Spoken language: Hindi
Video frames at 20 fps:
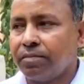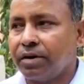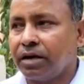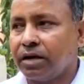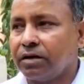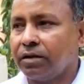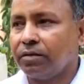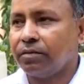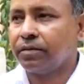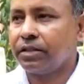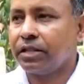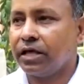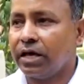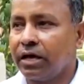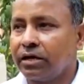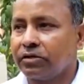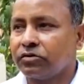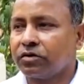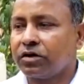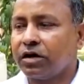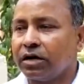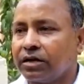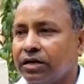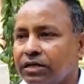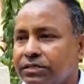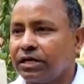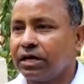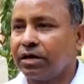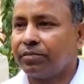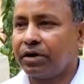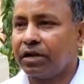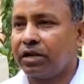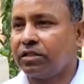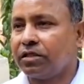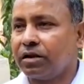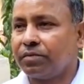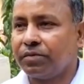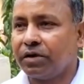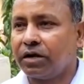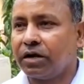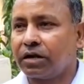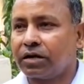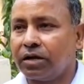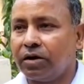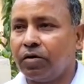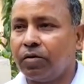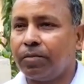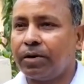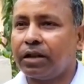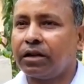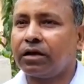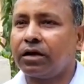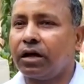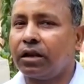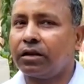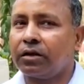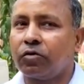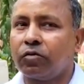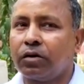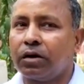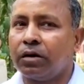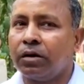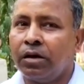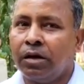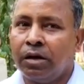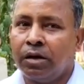माननीय विधायक जो कांग्रेस है हमारे धर्मनगर के हमारे कार्य को